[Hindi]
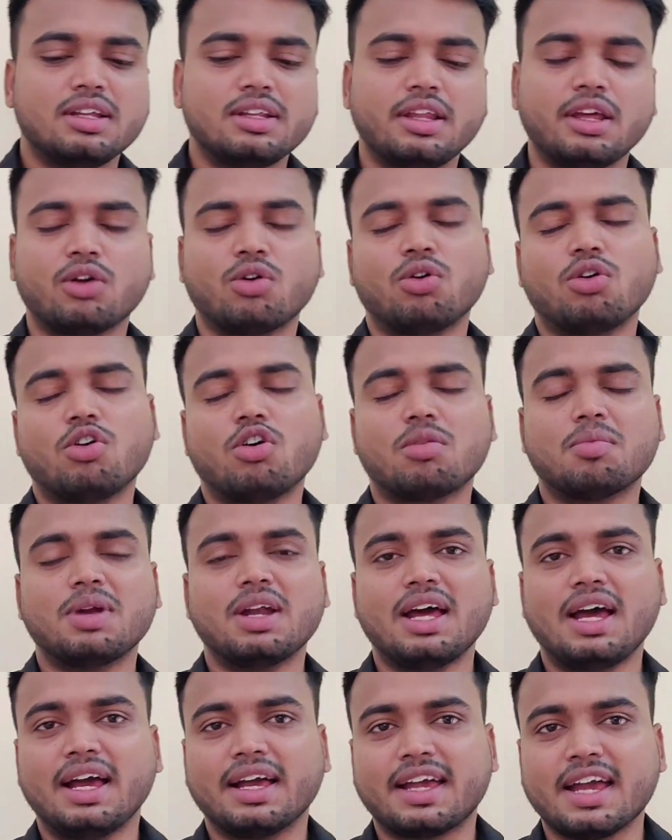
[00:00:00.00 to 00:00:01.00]
देखो नॉर्मल
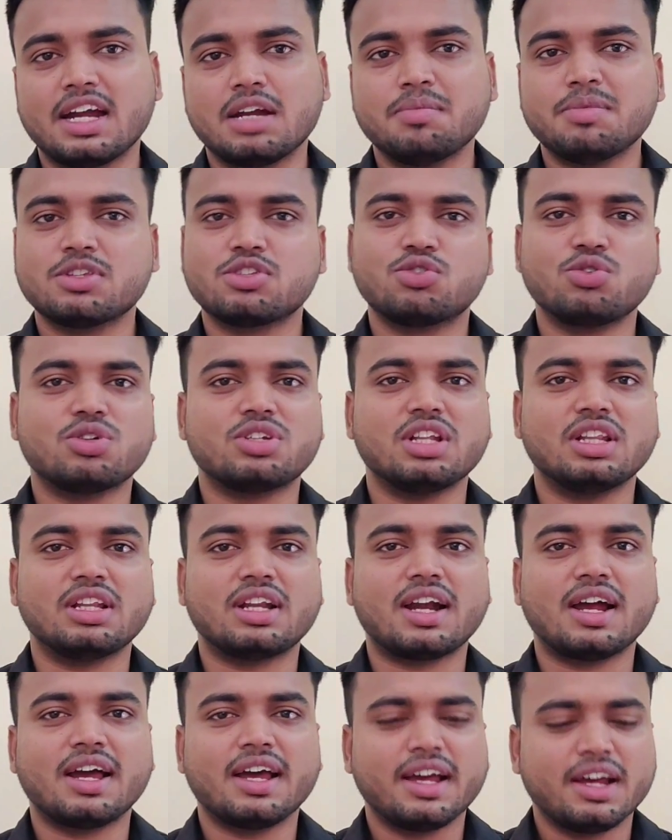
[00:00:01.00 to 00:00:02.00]
अकेडमिक्स जो चल
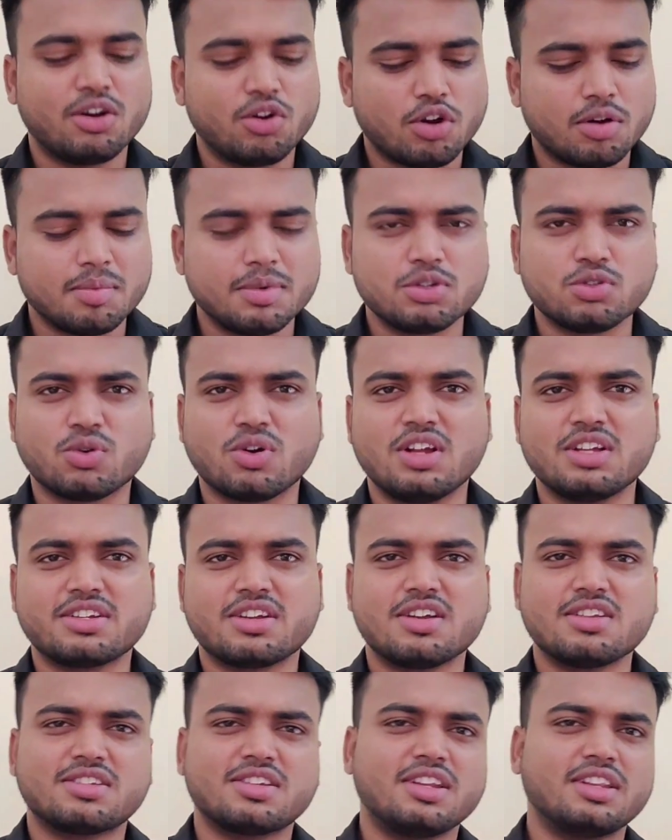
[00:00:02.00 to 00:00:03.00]
रहा है नॉर्मल जो
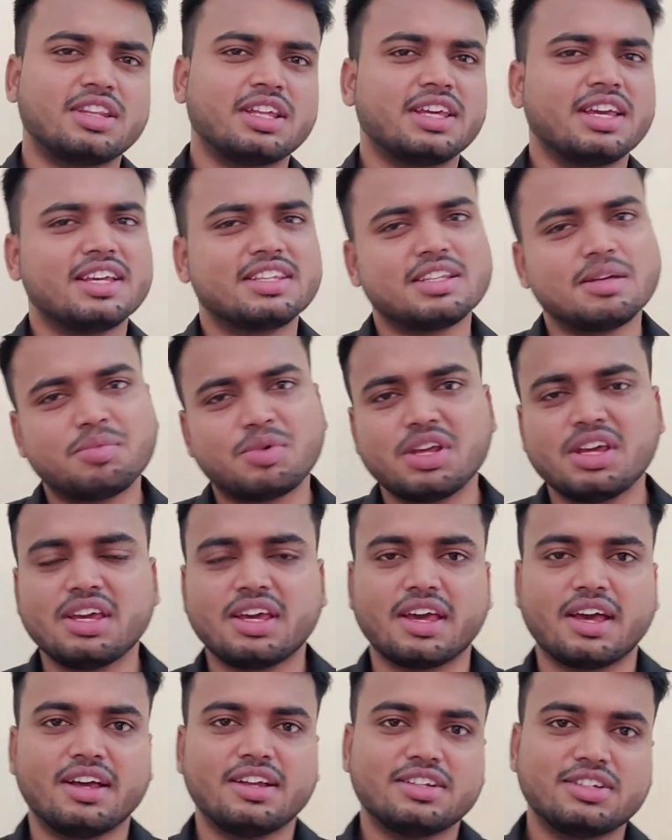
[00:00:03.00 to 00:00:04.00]
कल्चरल चलते हैं ये सब ठीक
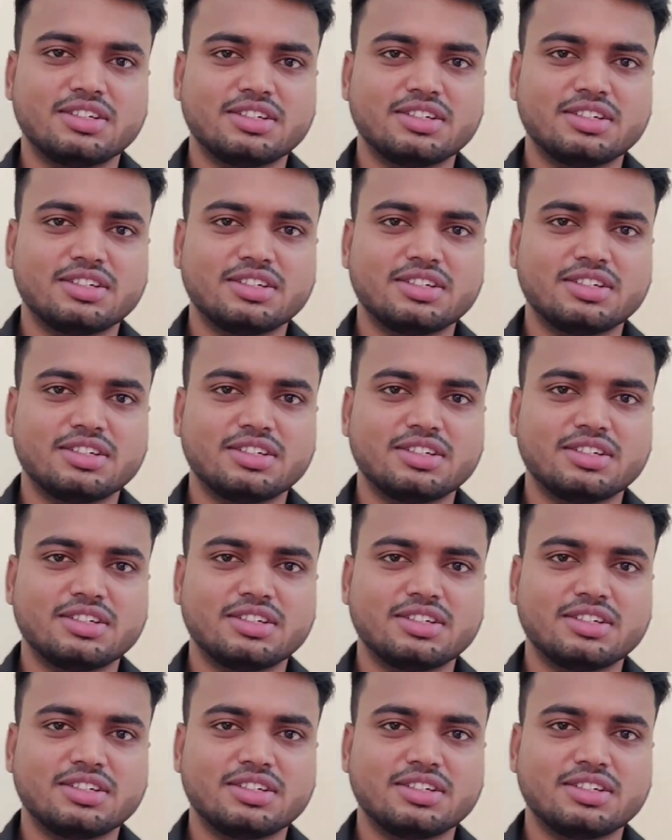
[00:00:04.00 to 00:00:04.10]
है